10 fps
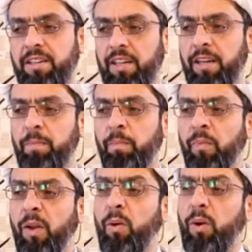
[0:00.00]
ki,
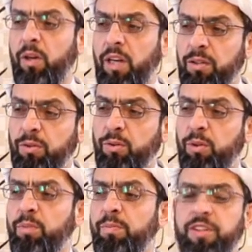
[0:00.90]
öyle
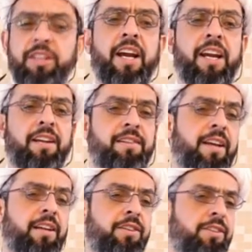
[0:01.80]
zulüm
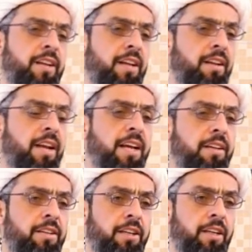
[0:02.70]
cinayetler
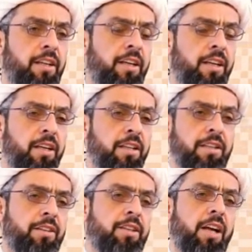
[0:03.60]
işlediler ki,
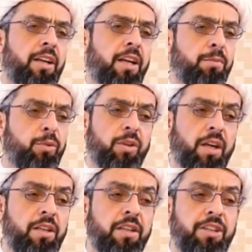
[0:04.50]
insanlar
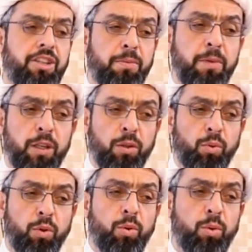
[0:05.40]
bunların ismini
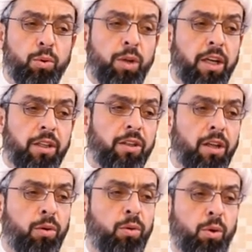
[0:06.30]

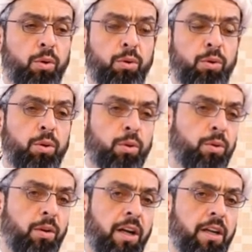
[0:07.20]
duyduklarında
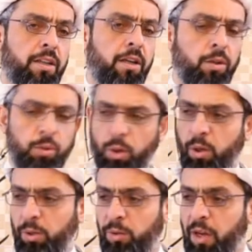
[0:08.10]
korkuyordular. Ne
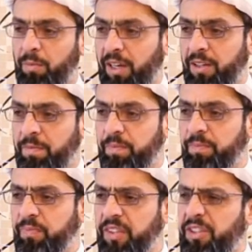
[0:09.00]
oldu ama?
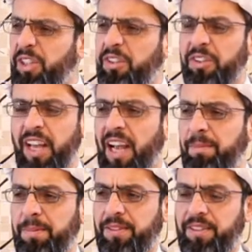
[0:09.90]
Gitti
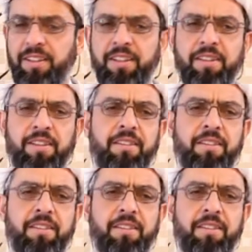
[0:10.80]
hepsi.